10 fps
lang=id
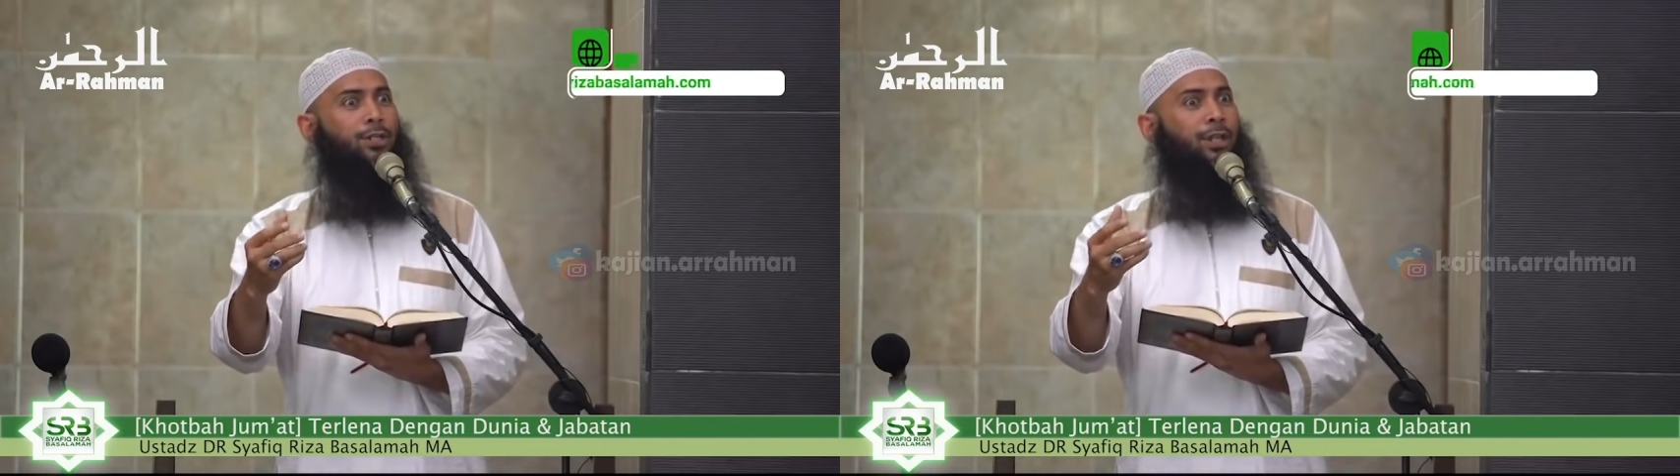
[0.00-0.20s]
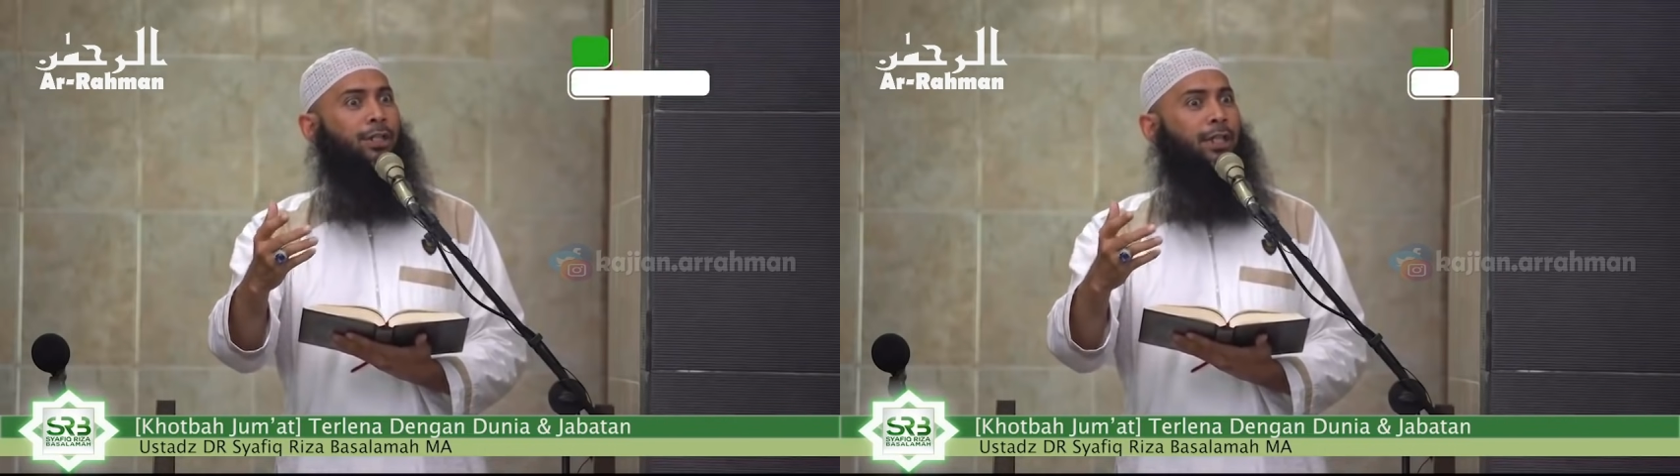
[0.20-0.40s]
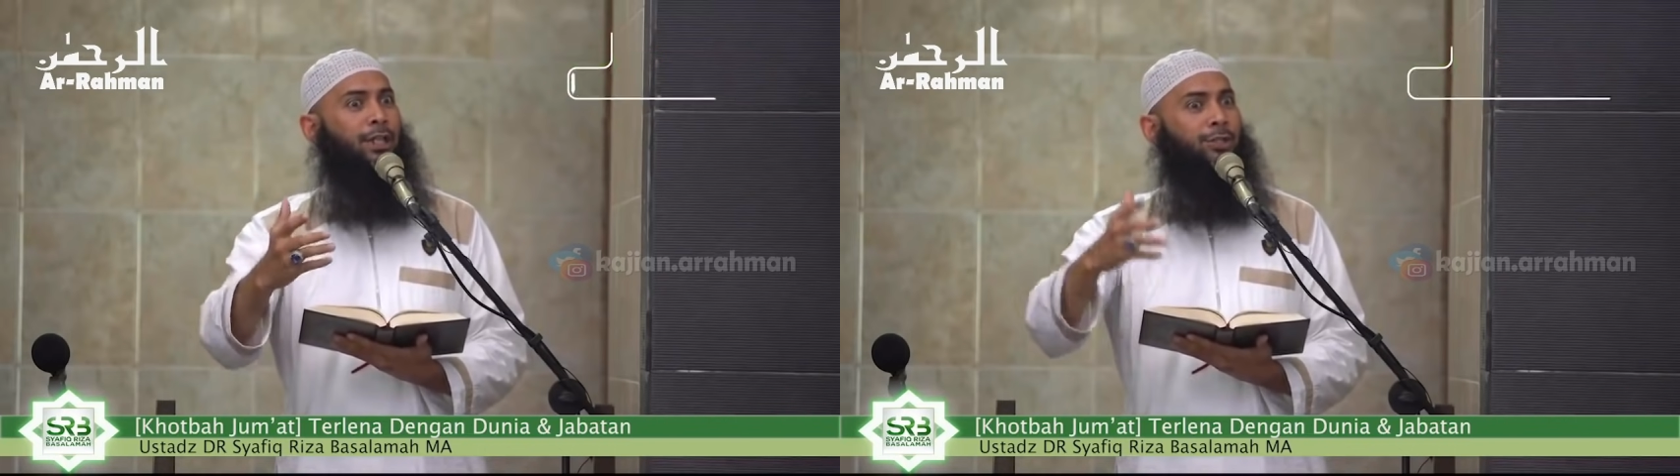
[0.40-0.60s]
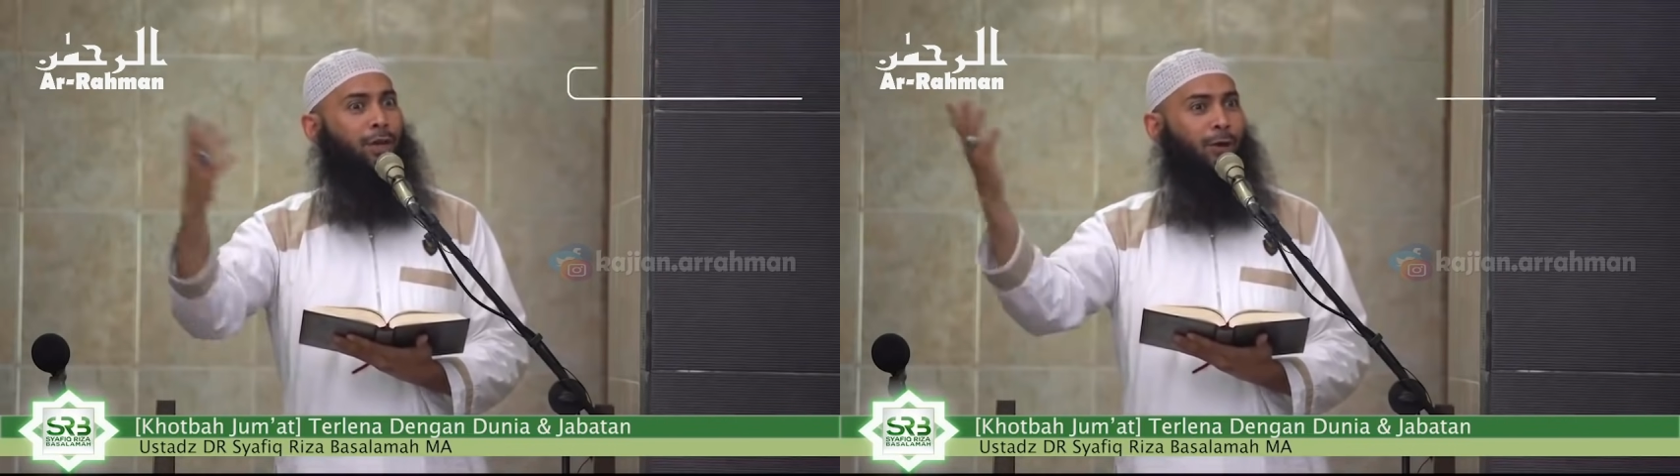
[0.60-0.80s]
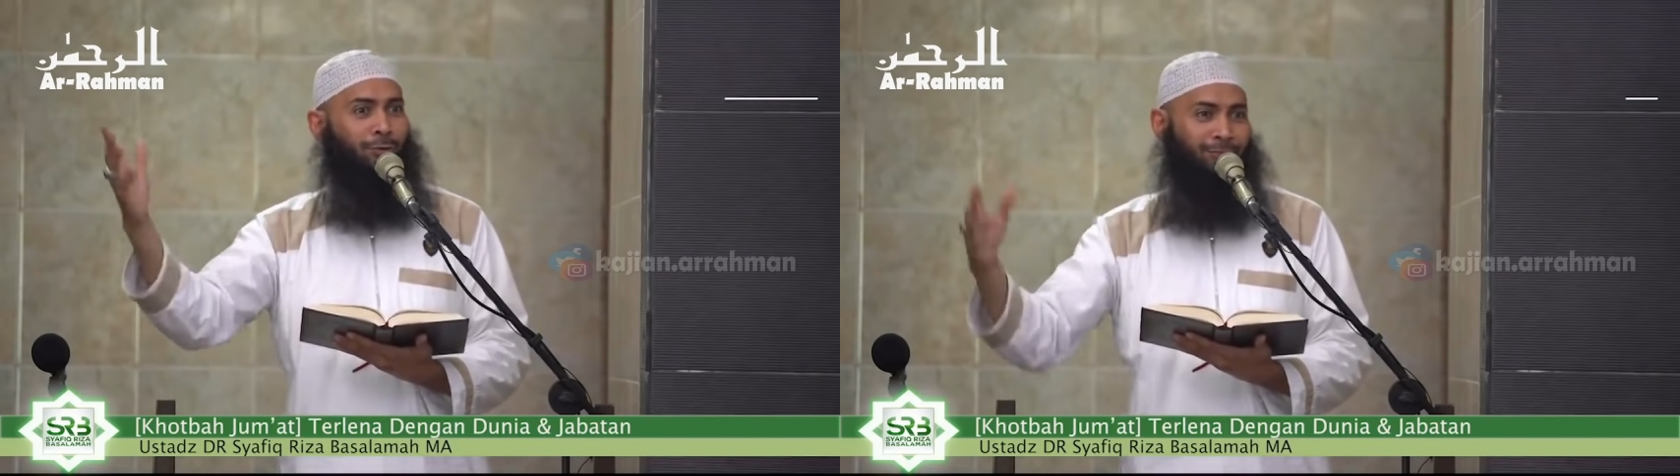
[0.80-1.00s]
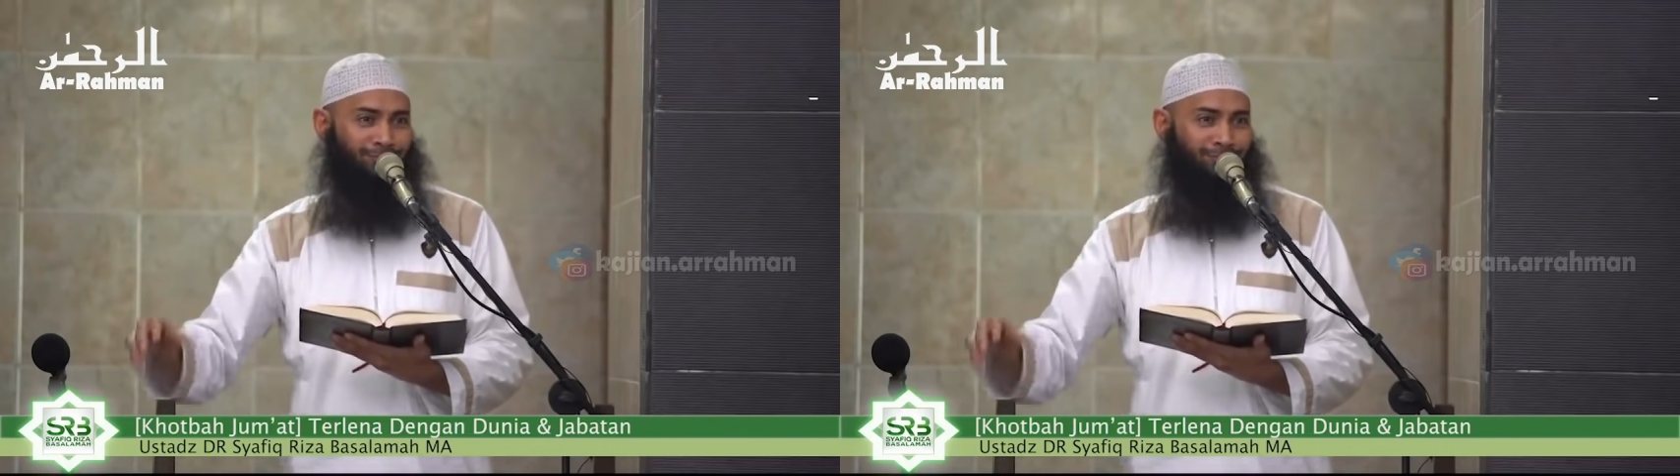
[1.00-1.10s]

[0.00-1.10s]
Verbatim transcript: jadi hijau.